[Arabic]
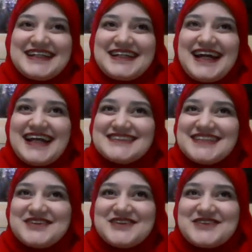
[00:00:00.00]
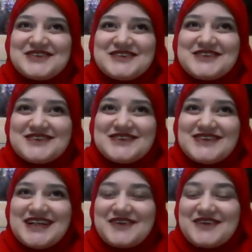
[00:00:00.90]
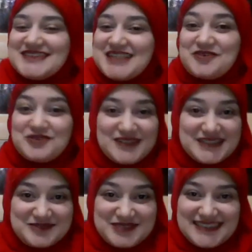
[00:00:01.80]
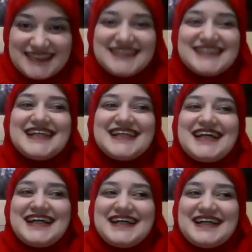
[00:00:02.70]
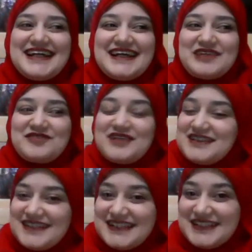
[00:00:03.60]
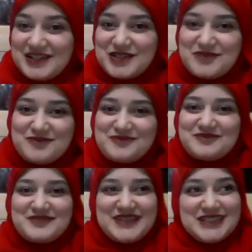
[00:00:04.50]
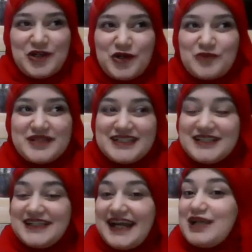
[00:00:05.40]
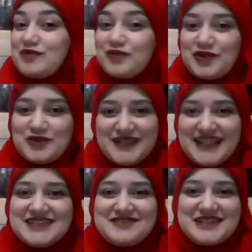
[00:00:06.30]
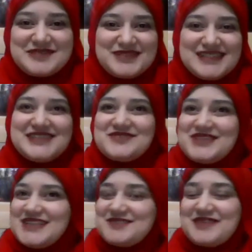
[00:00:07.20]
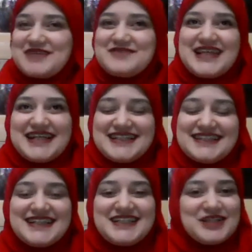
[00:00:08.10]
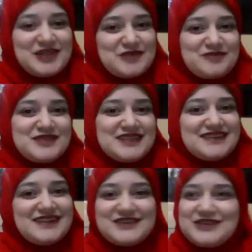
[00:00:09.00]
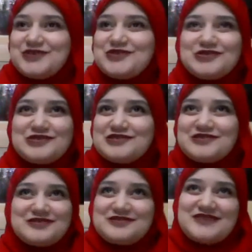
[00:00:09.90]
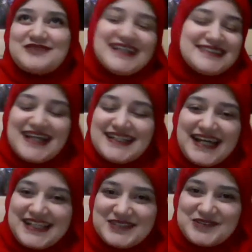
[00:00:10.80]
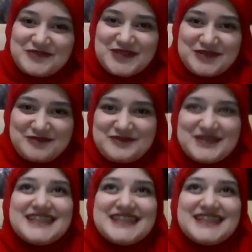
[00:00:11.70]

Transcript: آه عايزه اقول لكم كل سنه وانتم طيبين الفالنتاين قرب عيد الحب اللي العالم كله بيحتفل بيه مناسبه جميله جدا يا رب تقضوه في اسعد حالاتكم يا رب